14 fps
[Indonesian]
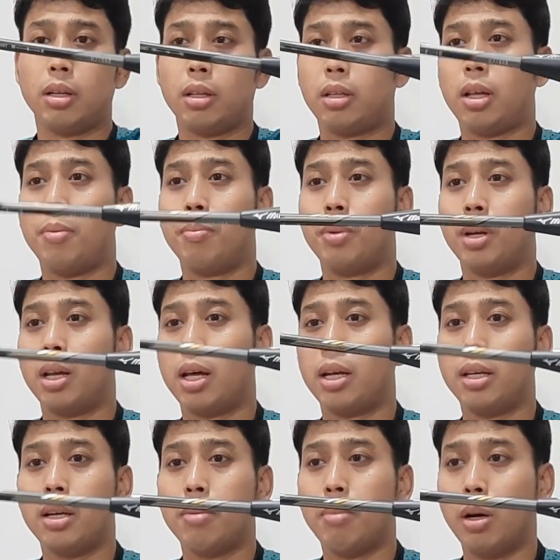
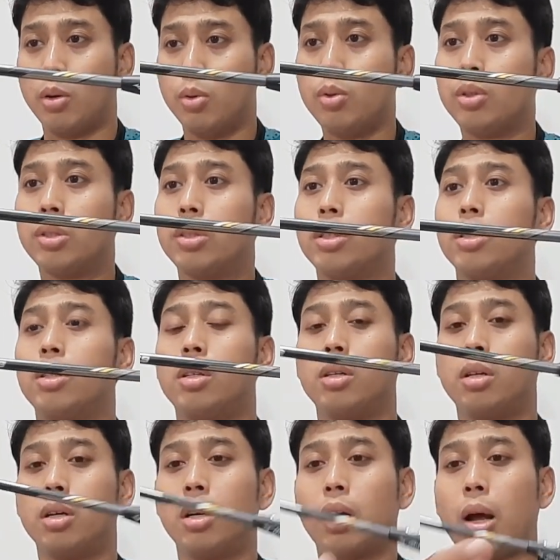tampilannya bagus
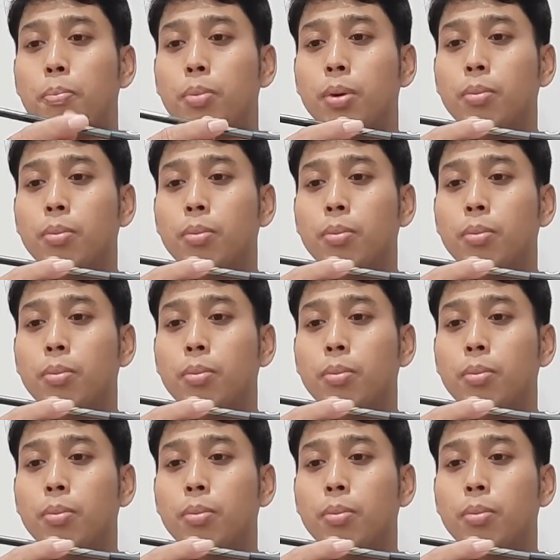rapi